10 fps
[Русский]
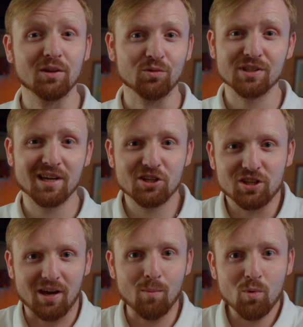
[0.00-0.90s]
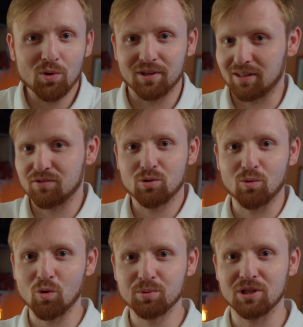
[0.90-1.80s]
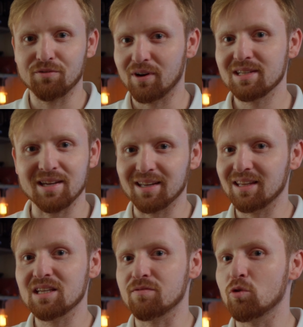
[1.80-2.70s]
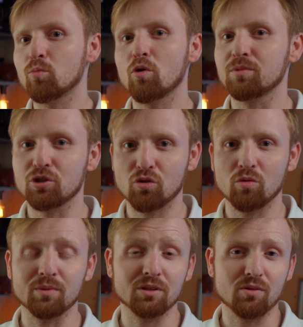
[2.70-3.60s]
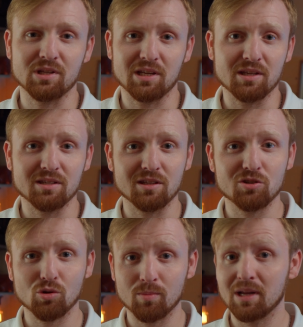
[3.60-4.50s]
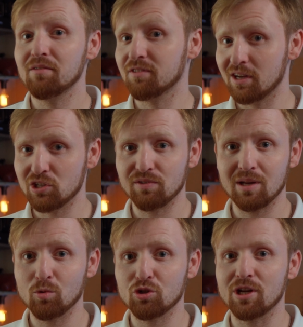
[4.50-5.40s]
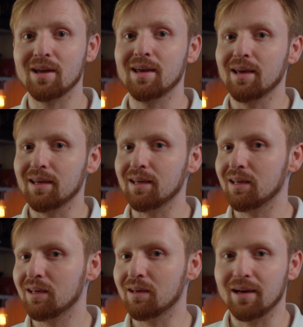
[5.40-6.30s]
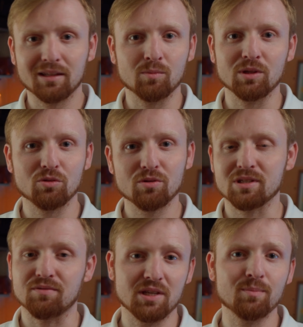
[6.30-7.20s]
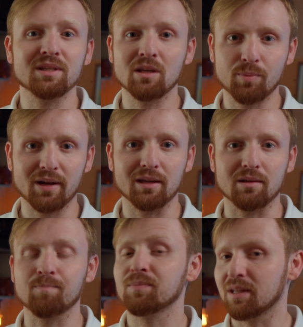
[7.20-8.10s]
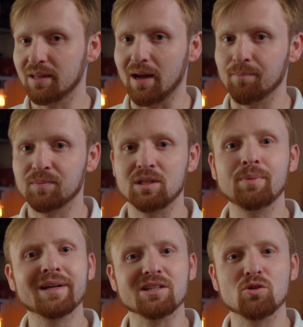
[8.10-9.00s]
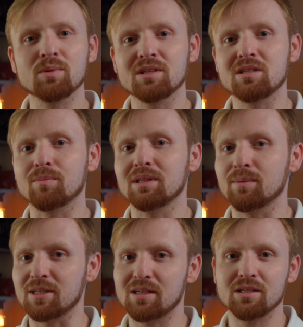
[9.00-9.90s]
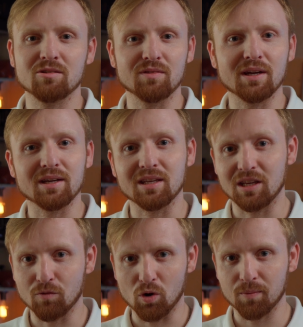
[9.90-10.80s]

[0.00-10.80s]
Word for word: Но вы скажете, камон, это все общие фразы, это есть в любом дешевом мониторе за 10 тысяч рублей в наше время уже, и этот монитор совсем не про это. Да, теперь к особенностям непосредственно его.